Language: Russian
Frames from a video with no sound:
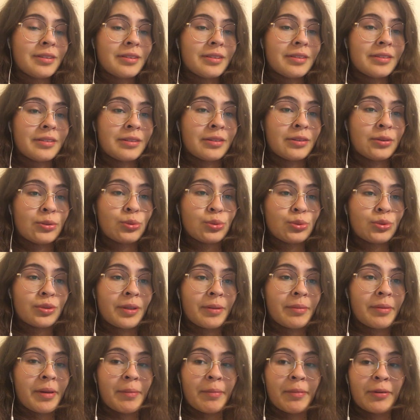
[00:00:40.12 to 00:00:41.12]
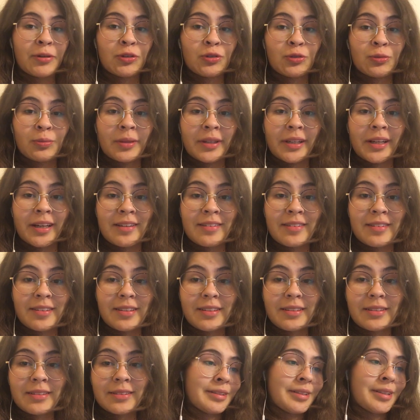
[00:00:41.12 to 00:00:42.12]
А, утром я пойду в
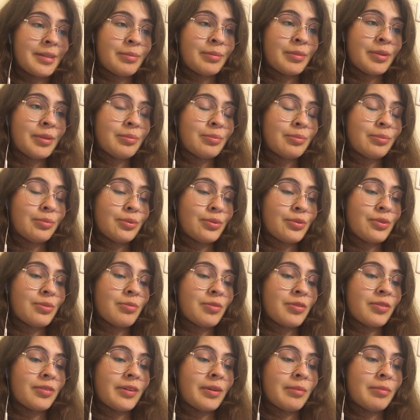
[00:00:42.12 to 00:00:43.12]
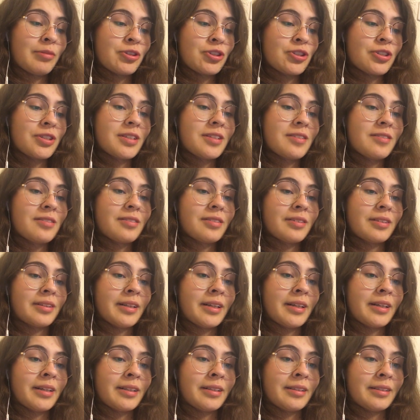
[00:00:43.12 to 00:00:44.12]
магазин, и мы будем с вами жить
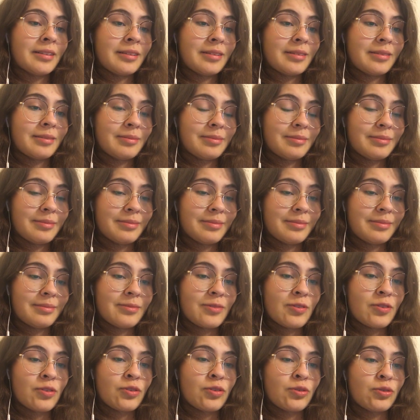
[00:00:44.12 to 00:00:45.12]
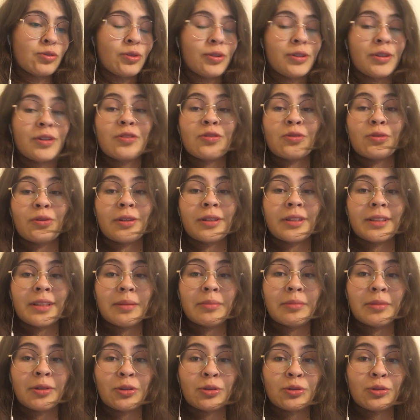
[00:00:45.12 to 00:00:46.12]
на столько, сколько нам
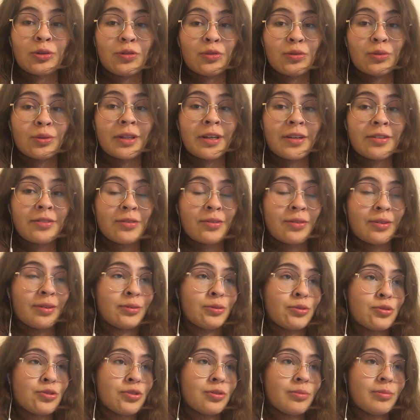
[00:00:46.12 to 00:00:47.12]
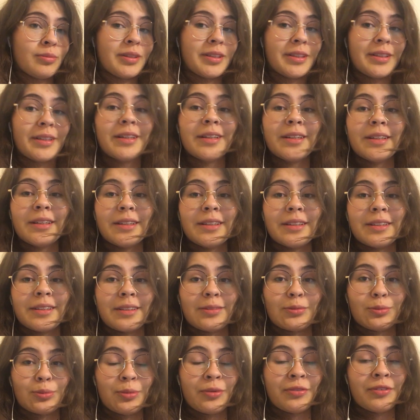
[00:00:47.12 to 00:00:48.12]
дает государство за то, что мы
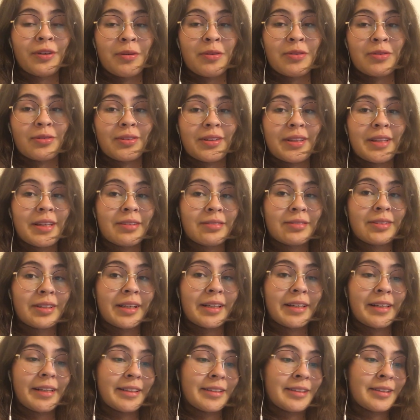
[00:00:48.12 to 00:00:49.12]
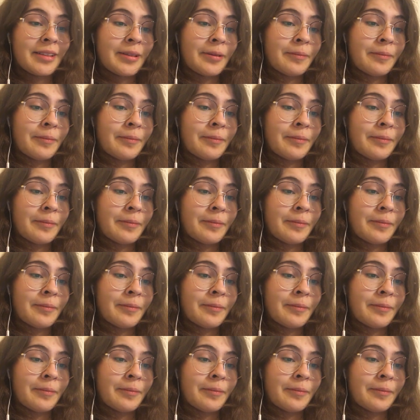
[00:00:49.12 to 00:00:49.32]
убиваем свои нервные клетки.